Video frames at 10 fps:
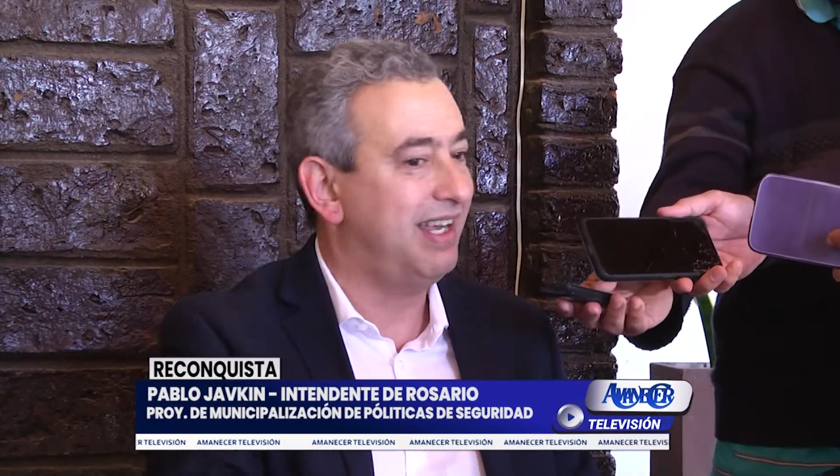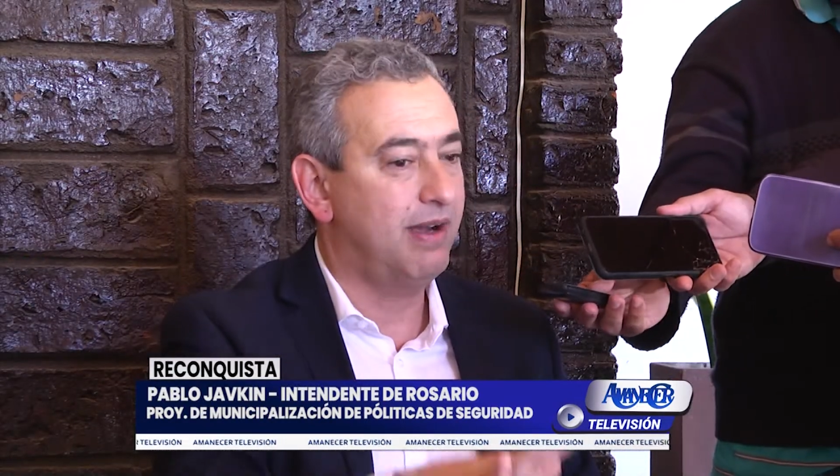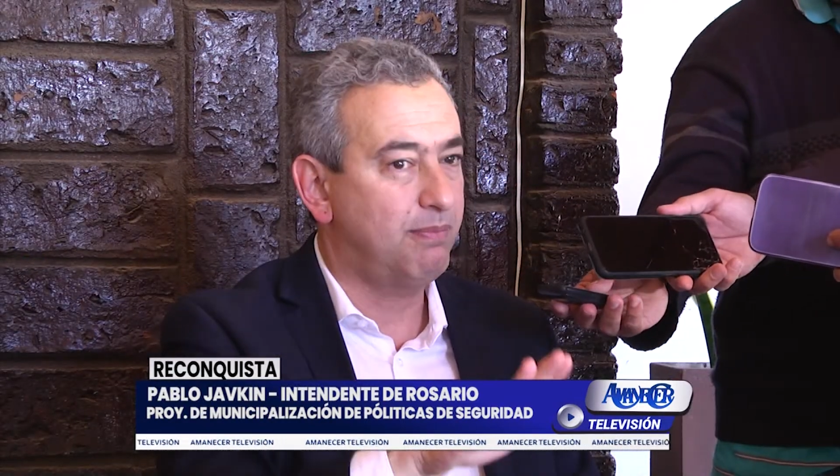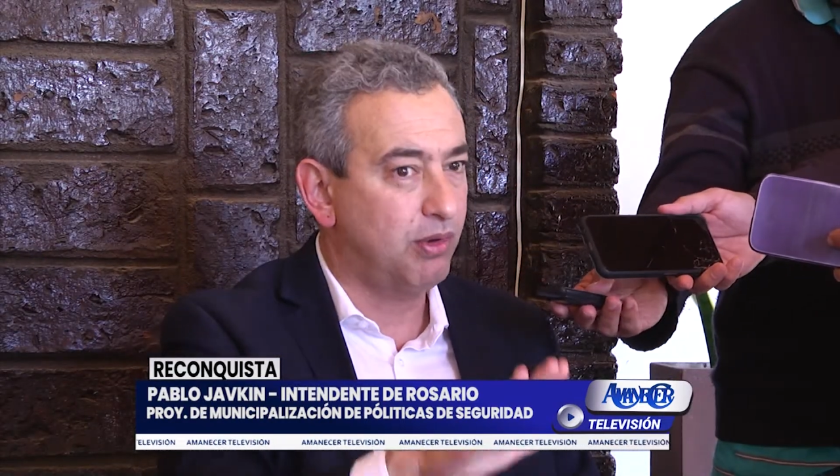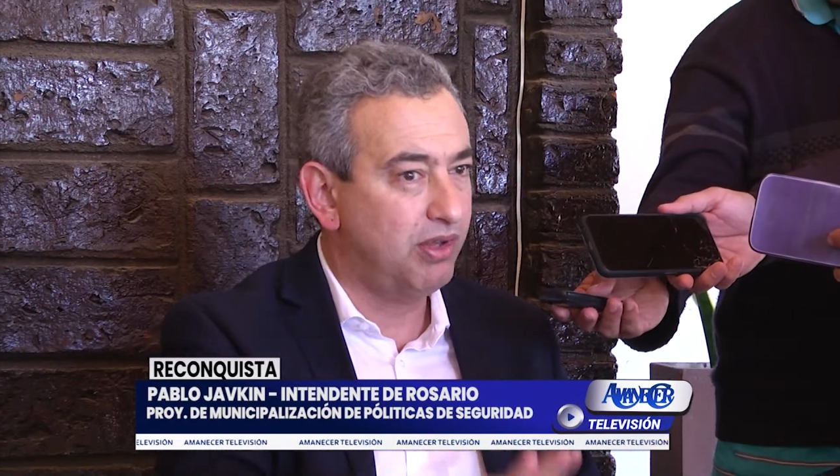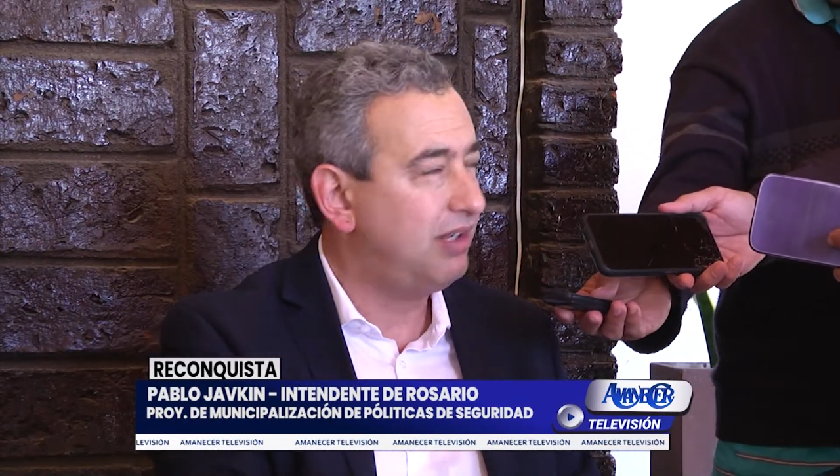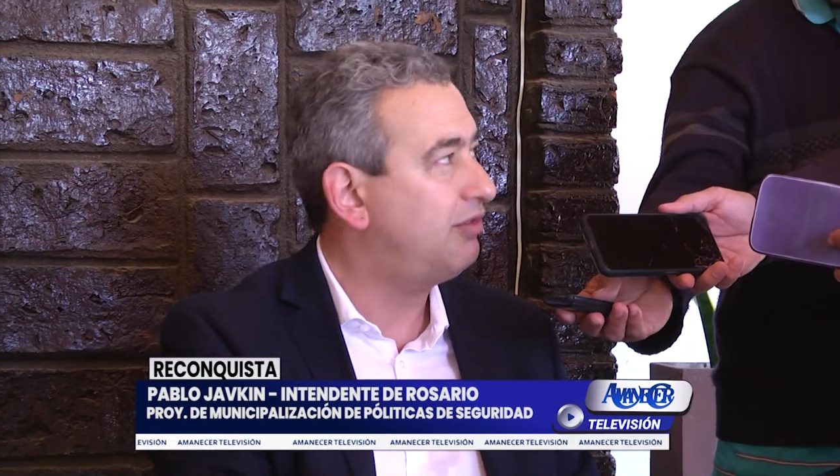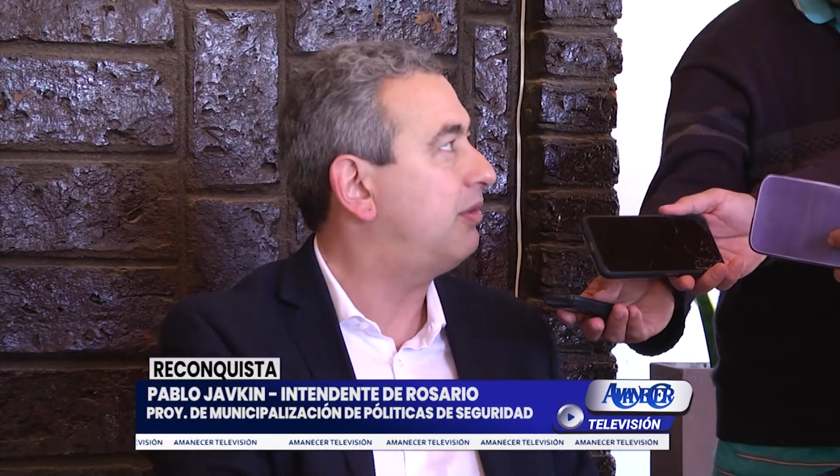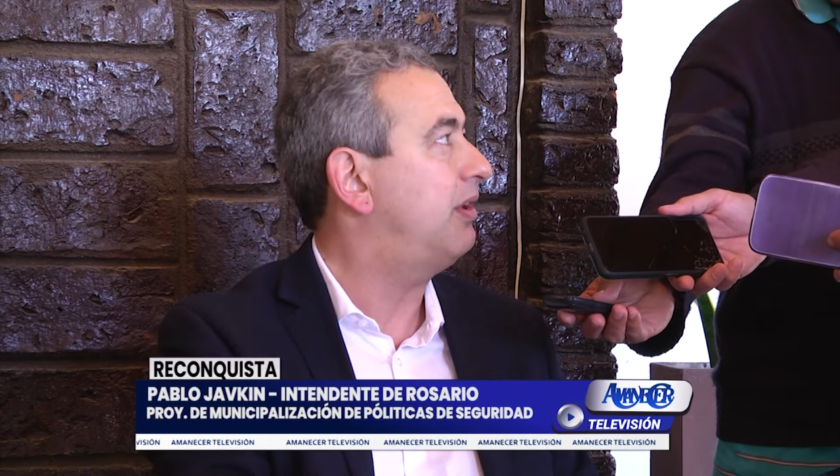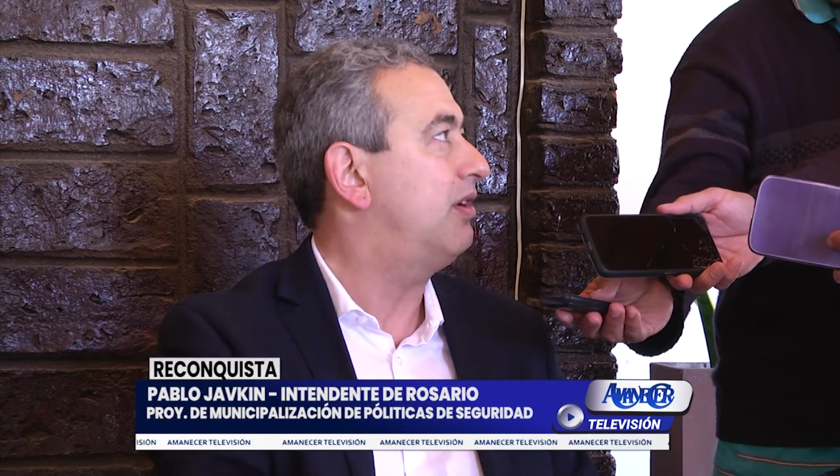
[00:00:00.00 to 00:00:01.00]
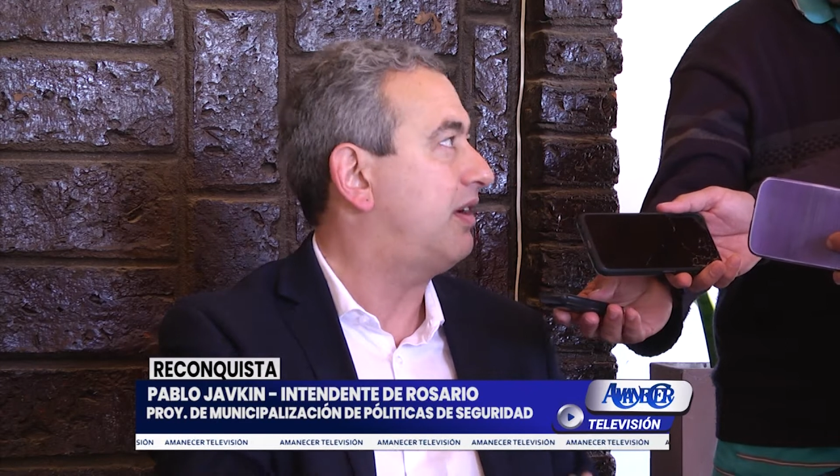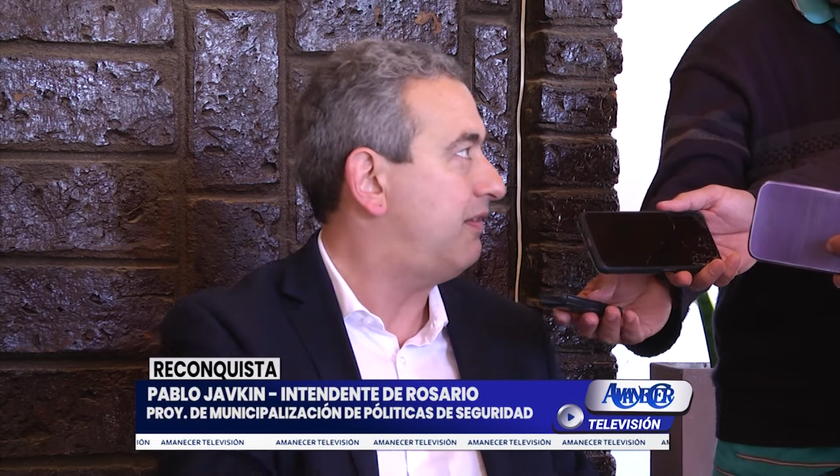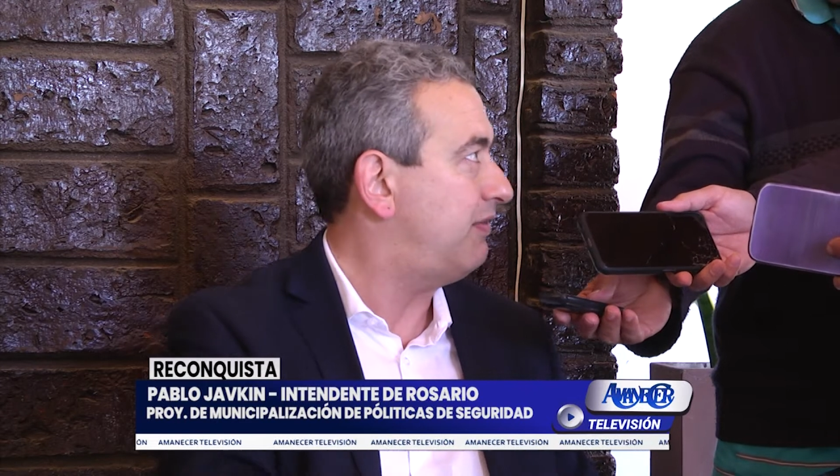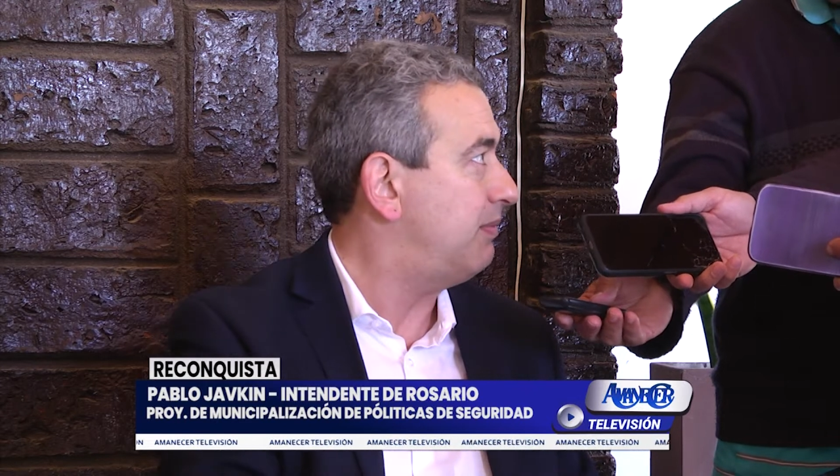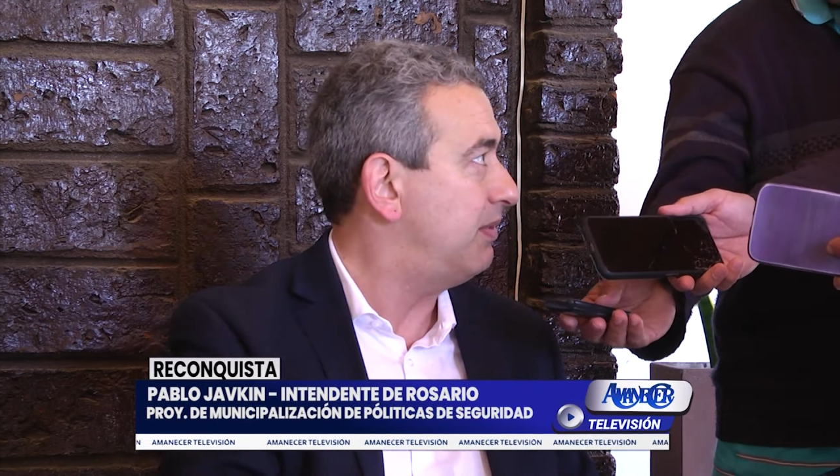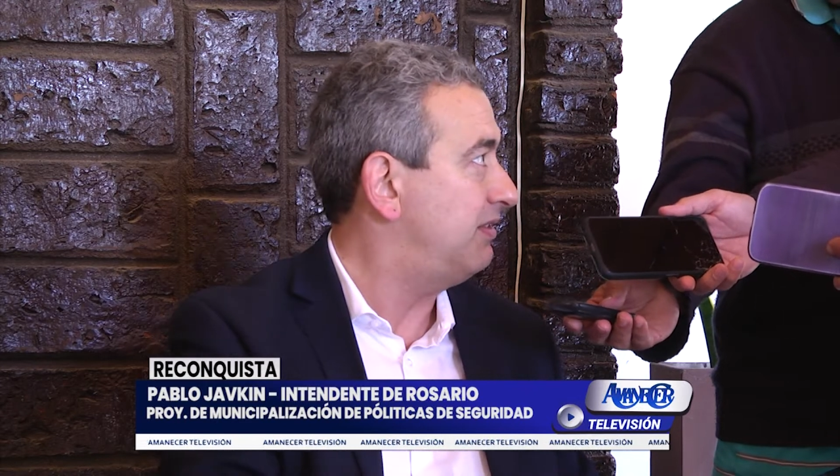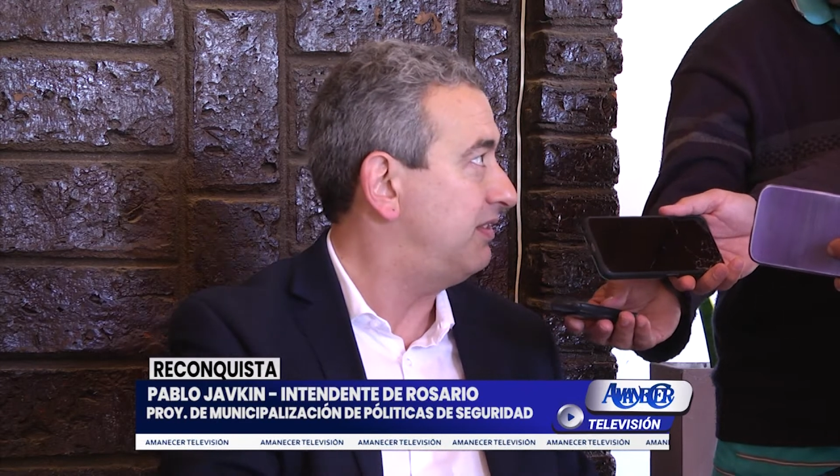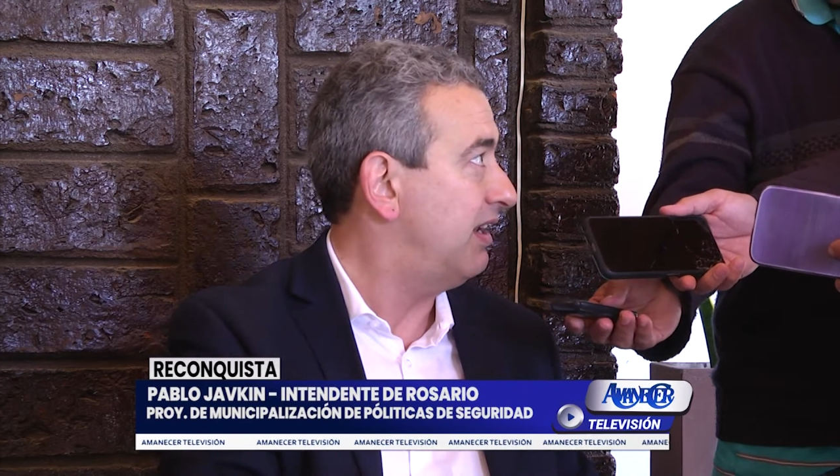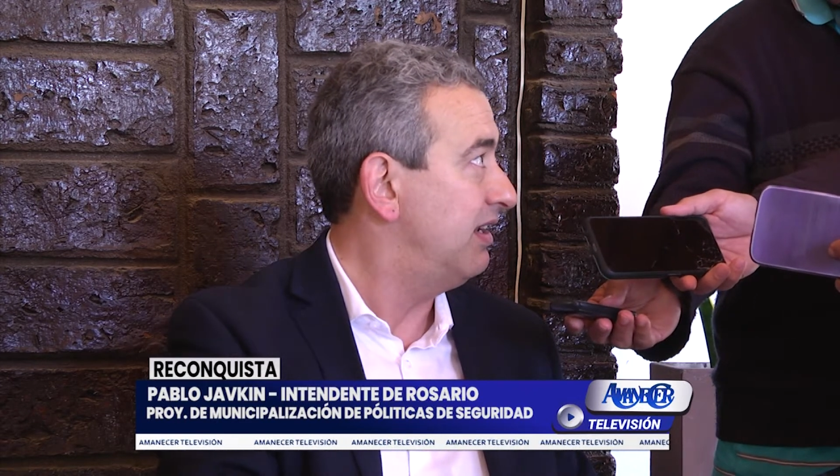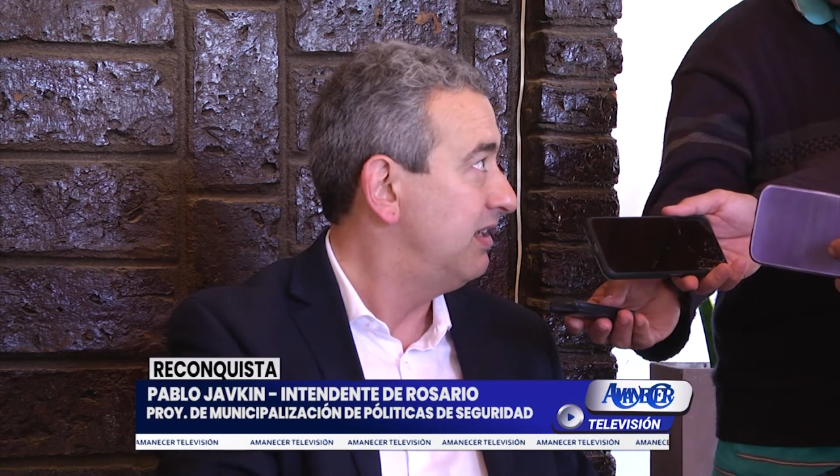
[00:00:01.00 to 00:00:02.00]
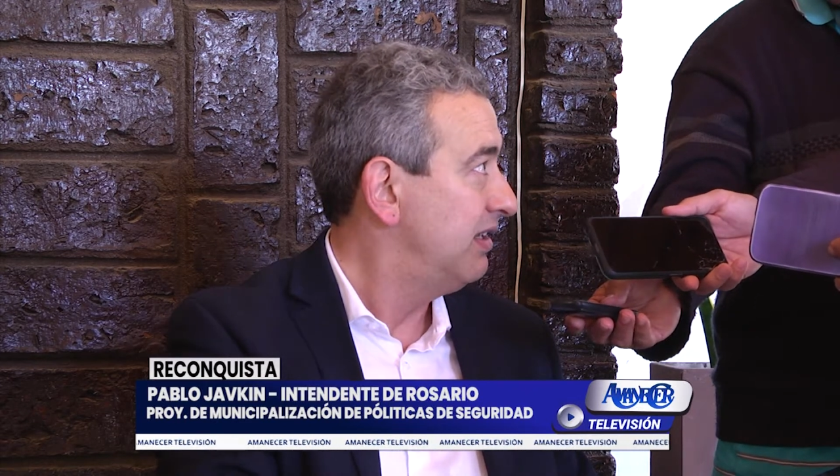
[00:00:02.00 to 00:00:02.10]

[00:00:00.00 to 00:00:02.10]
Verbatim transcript: tenga poder sobre los jefes policiales.